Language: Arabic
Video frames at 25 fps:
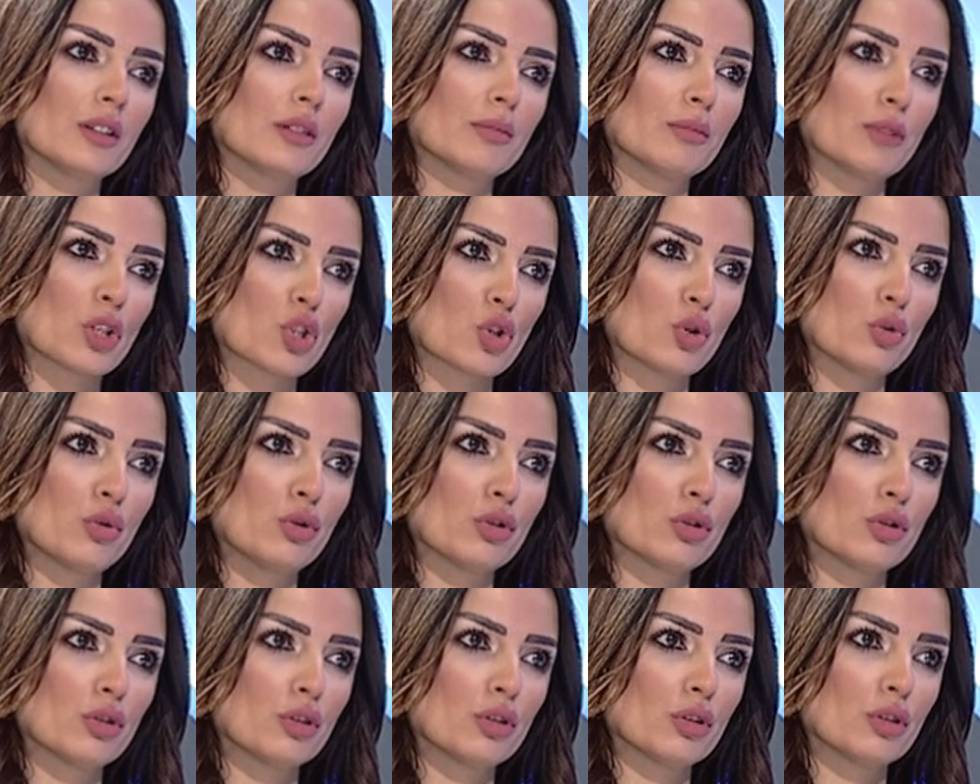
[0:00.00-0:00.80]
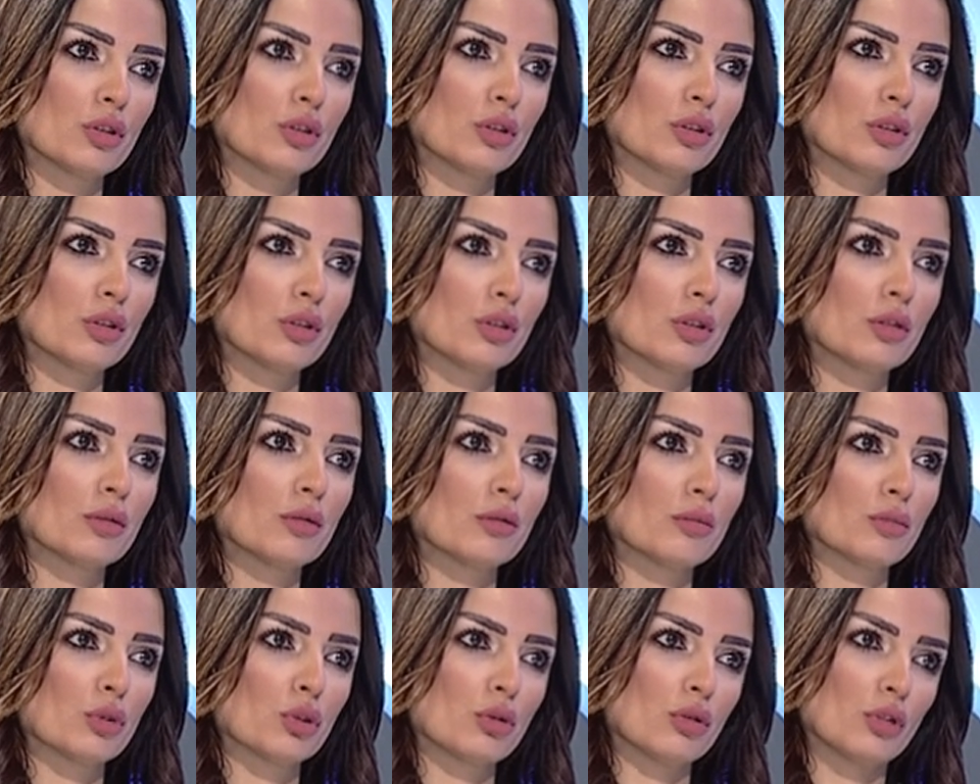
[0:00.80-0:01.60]
مشهور بدهم يرجعوا ايه
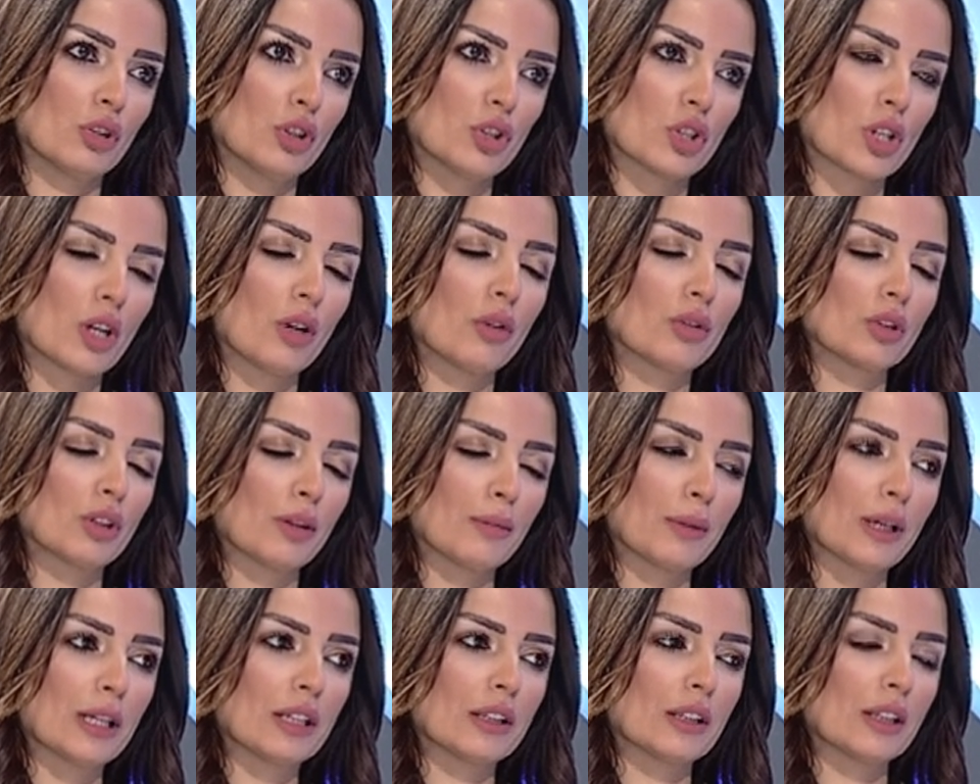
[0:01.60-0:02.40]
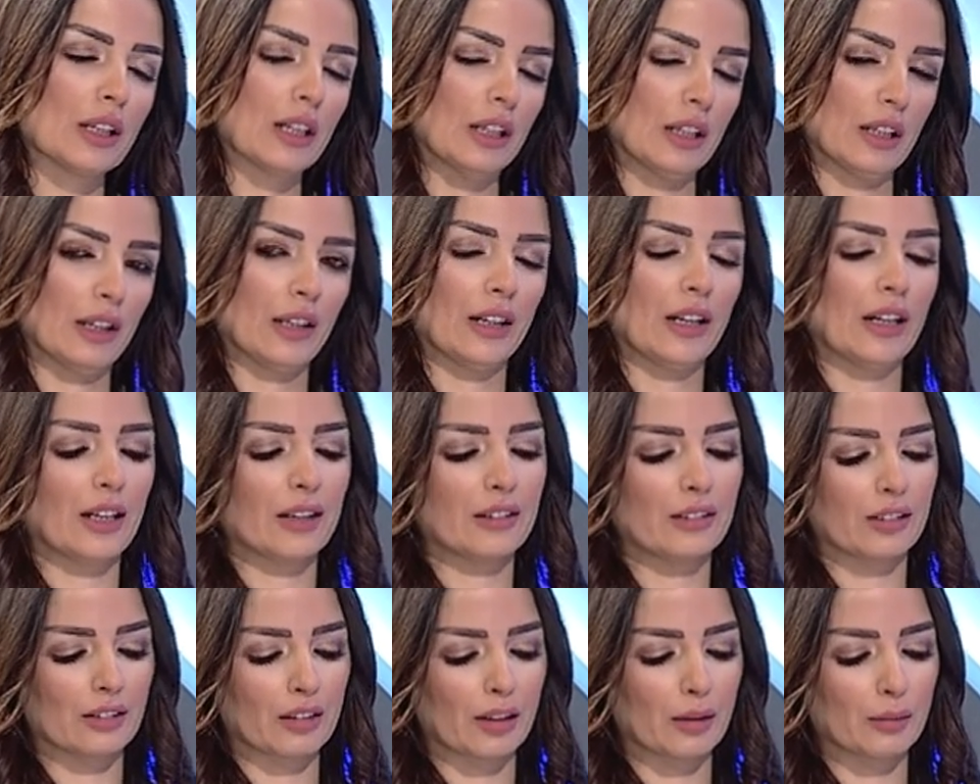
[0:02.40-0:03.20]
بدهم يرجعوا طبعا
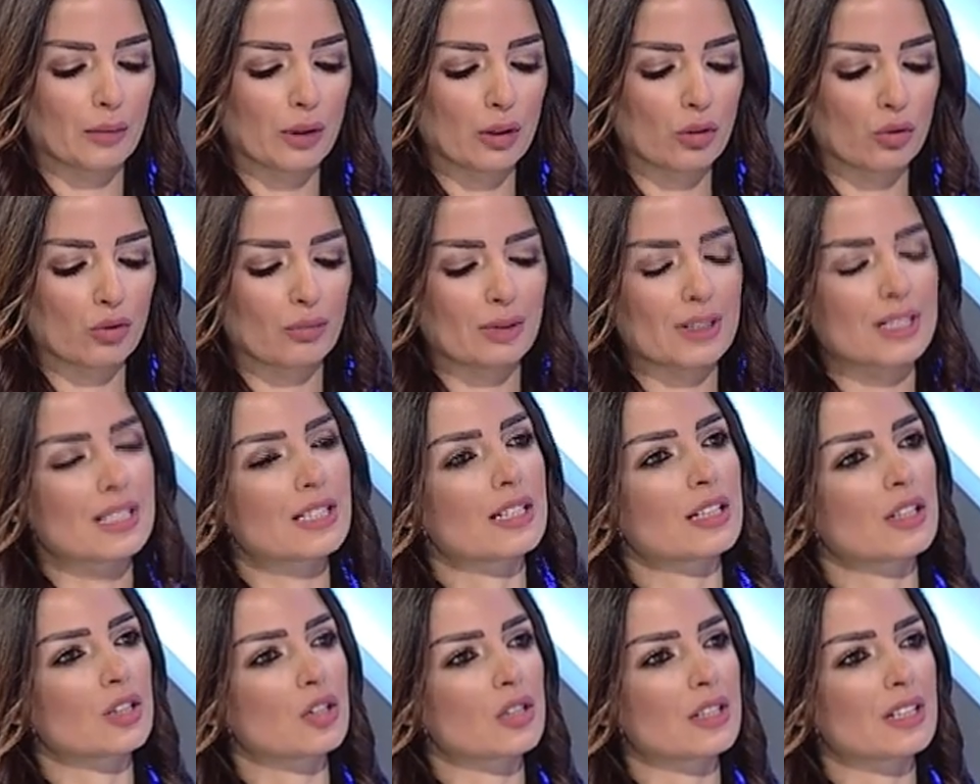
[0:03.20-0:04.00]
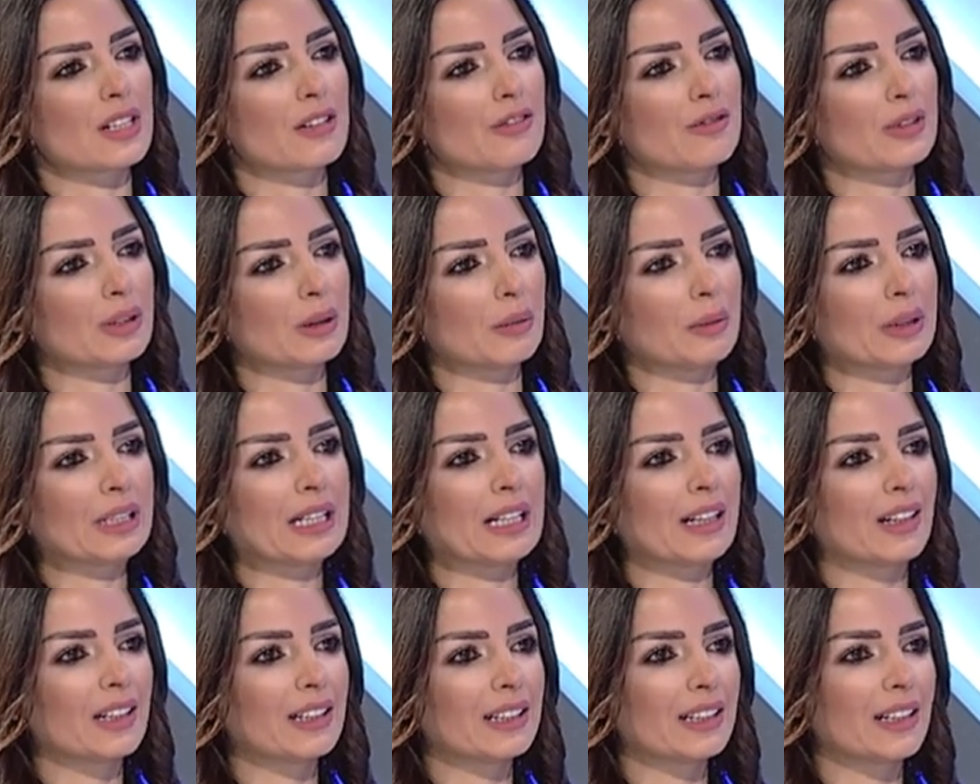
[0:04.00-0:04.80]
اعاده اعماره بس جزاف بطبيعه
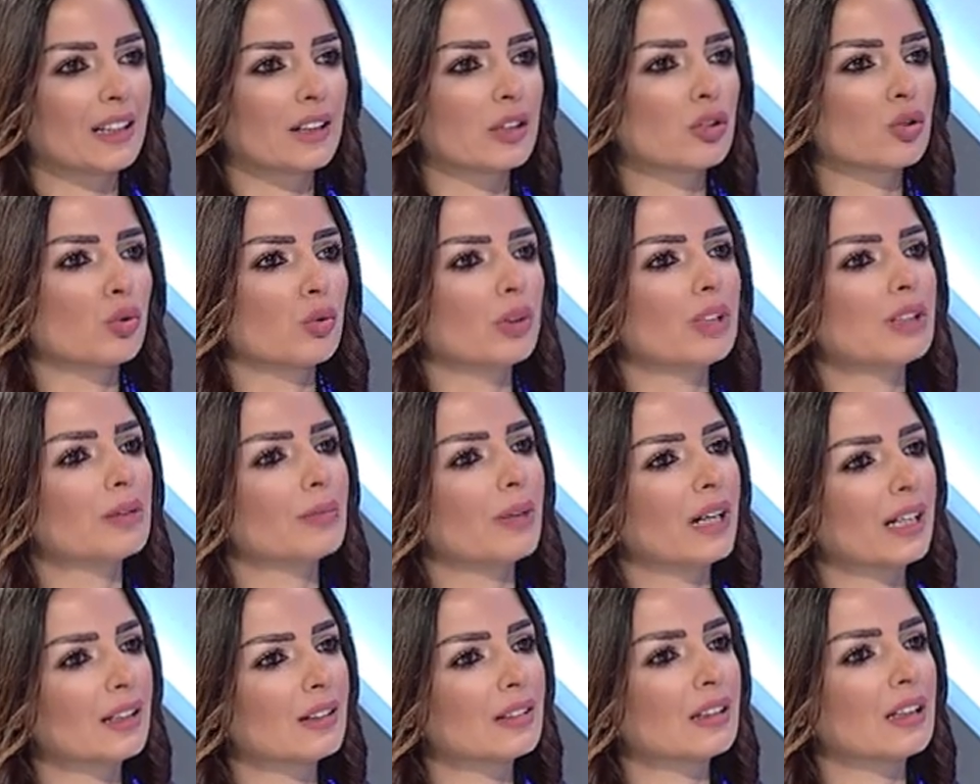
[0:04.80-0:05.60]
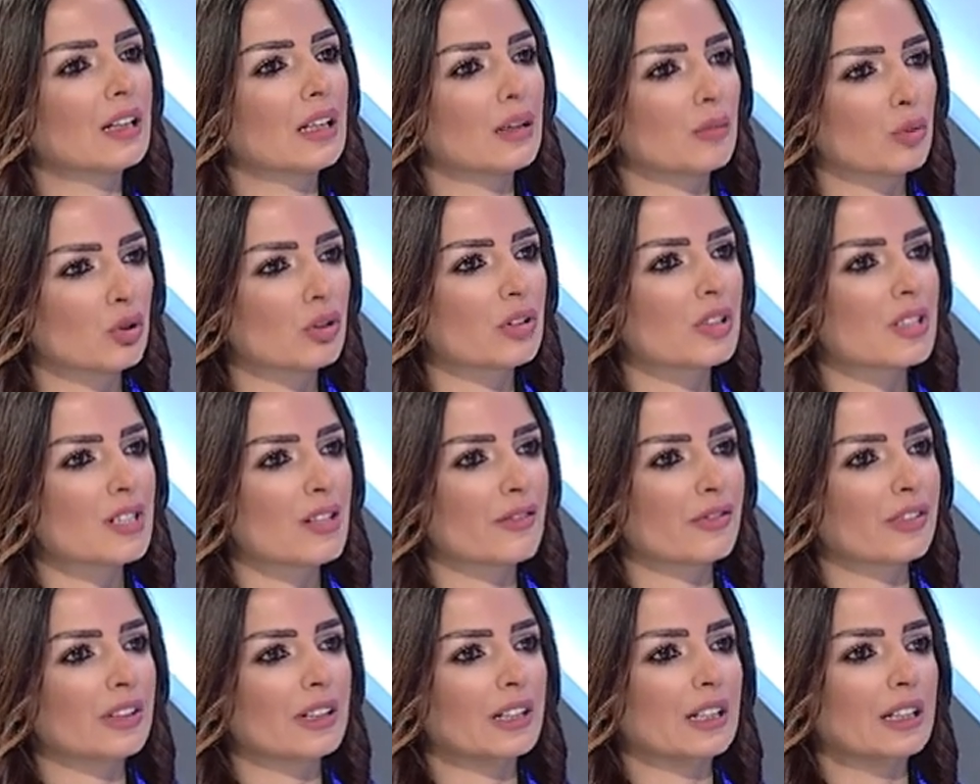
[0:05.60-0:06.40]
الحال كان التوقيت بعد
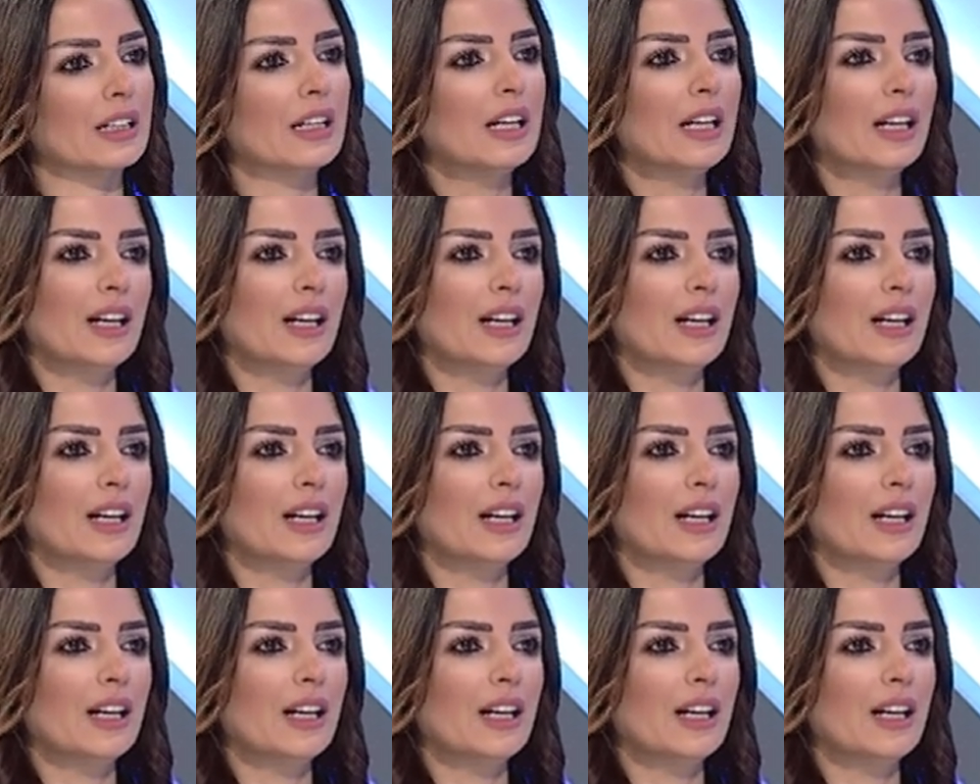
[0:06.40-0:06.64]
منتصف الليل،